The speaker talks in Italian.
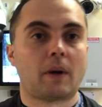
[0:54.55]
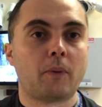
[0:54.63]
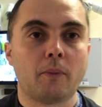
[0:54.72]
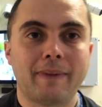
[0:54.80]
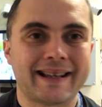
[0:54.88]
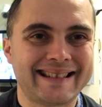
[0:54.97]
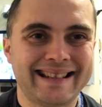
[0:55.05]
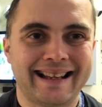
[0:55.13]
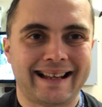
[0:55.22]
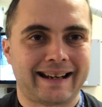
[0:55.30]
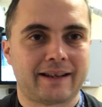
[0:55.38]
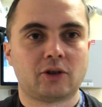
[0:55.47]
proprio
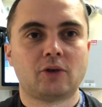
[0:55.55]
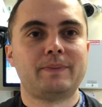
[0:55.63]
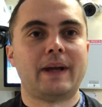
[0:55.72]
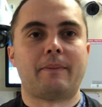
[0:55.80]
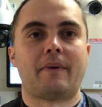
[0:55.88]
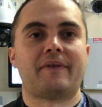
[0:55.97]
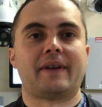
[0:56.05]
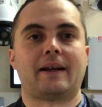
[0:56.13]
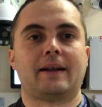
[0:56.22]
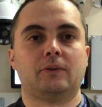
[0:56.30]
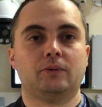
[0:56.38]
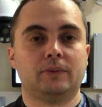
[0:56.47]
basilare, dobbiamo
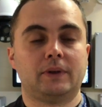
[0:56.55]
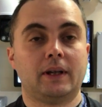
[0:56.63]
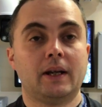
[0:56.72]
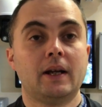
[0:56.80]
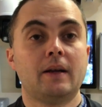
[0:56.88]
averla tutti.